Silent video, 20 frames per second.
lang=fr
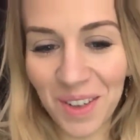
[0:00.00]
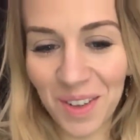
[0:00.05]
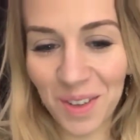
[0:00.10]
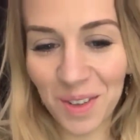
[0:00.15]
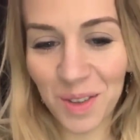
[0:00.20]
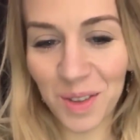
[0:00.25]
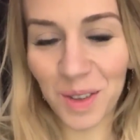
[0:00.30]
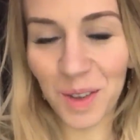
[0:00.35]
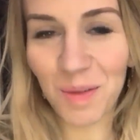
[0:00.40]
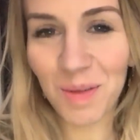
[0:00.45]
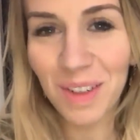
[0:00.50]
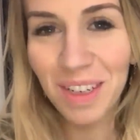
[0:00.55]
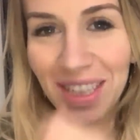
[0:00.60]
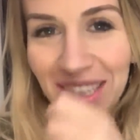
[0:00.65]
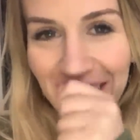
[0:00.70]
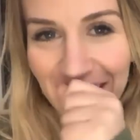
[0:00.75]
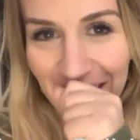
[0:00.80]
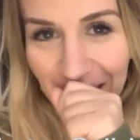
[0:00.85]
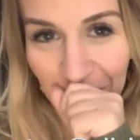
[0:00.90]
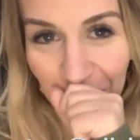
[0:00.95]
ensemble.
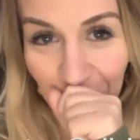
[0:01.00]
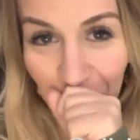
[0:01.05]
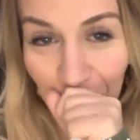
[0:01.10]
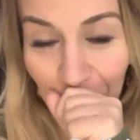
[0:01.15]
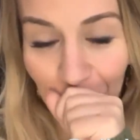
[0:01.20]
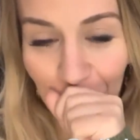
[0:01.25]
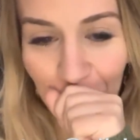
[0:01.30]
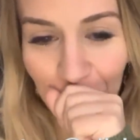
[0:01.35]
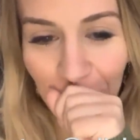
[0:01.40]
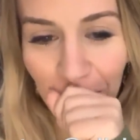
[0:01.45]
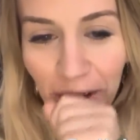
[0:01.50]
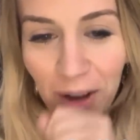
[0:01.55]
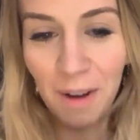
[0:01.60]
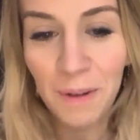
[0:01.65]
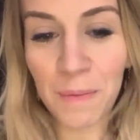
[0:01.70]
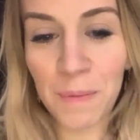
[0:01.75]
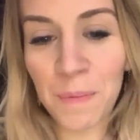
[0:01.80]
J'ai trop peur.